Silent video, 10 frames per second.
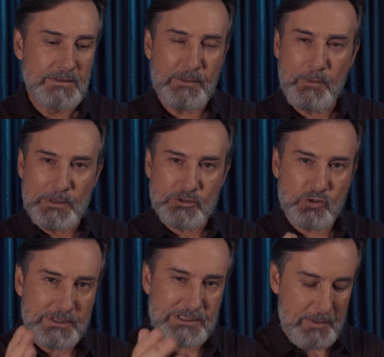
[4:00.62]
sabe,
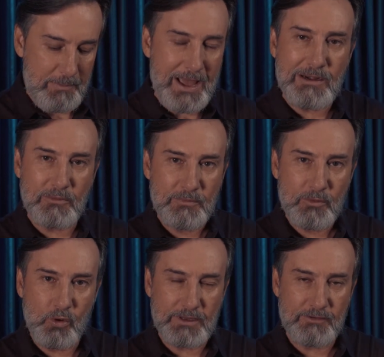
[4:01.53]
pessoas tramaram
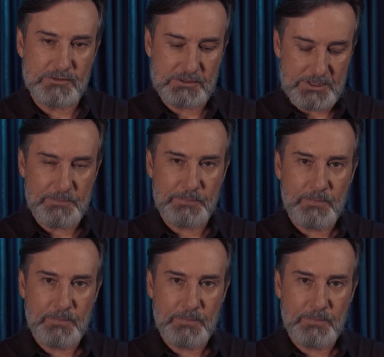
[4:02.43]
contra você,